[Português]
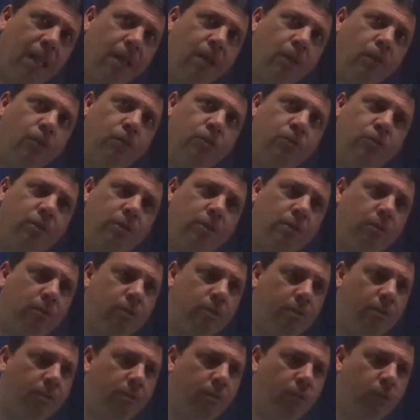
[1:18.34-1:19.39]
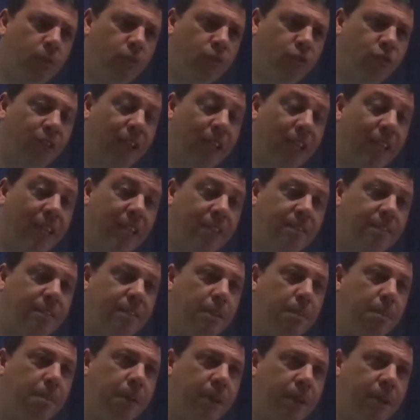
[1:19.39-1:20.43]
Os, é. os gerentes de
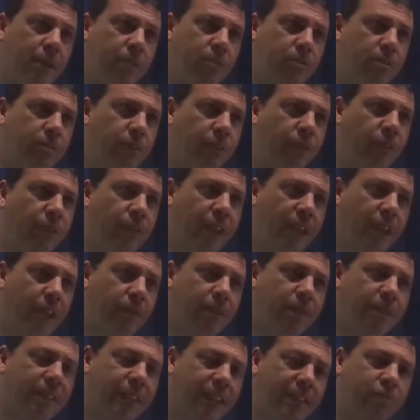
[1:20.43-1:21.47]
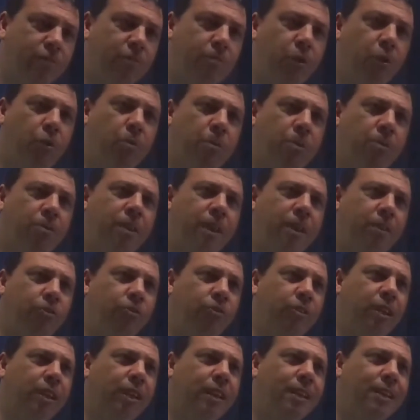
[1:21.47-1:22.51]
bancos vieram atrás do meu irmão, que era o
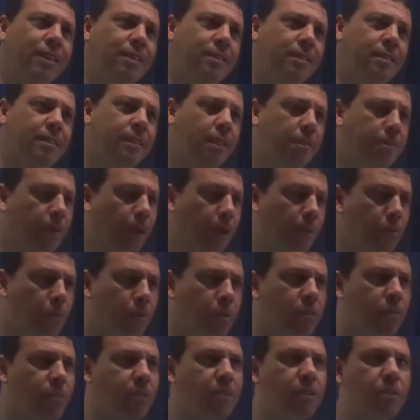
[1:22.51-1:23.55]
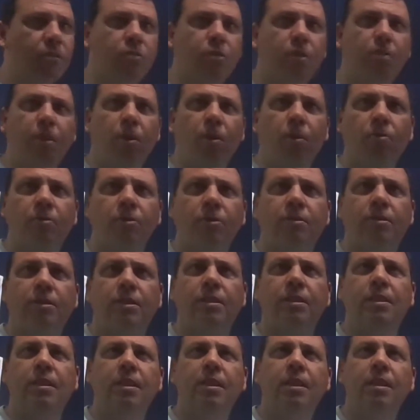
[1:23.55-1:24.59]
gerente, dizer, pelo amor de Deus, o seu Manuel disse
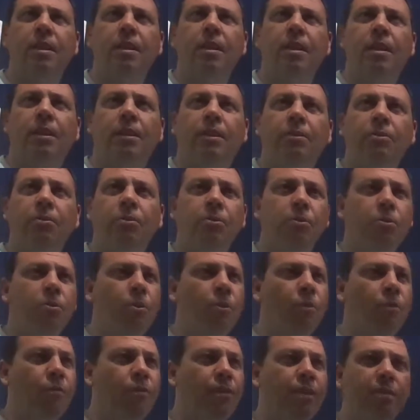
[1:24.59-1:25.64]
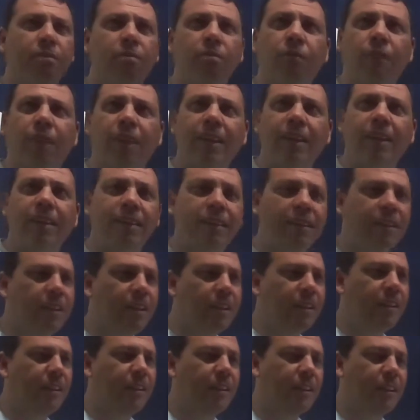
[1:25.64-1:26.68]
que, que o governo vai
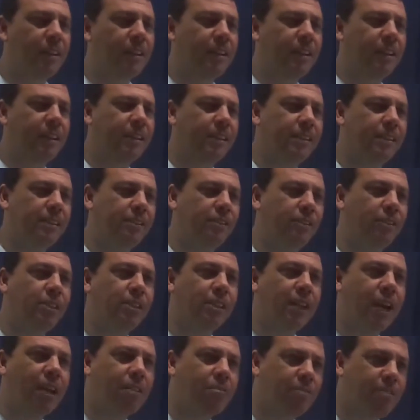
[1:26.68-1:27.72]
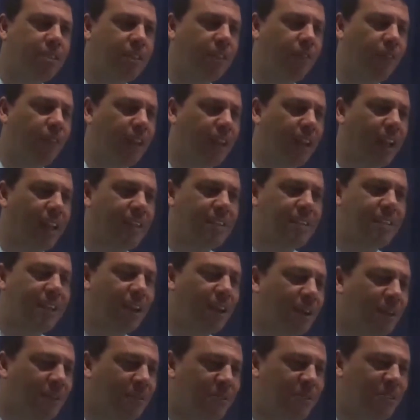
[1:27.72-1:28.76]
é, tirar o dinheiro, vai
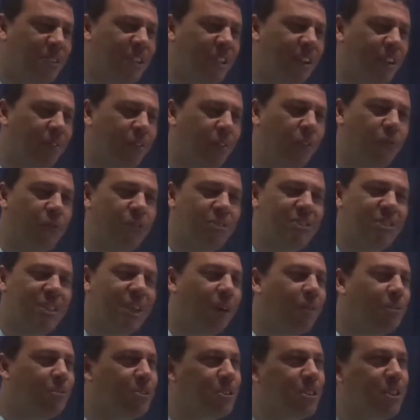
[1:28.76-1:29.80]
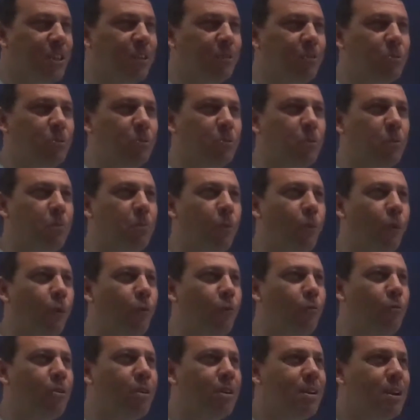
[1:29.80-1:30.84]
caçar o dinheiro, confiscar o dinheiro do, do povo.
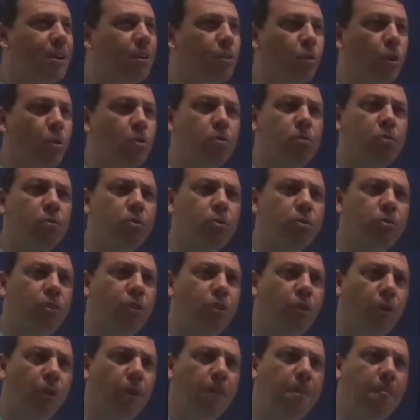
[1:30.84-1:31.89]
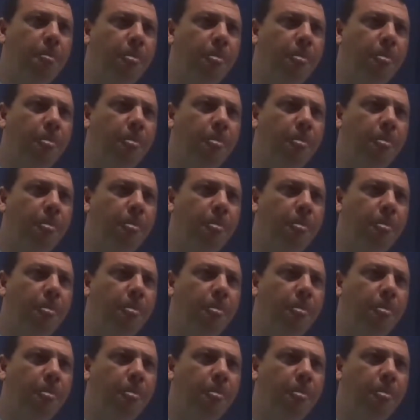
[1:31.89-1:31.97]
Todo mundo tirou.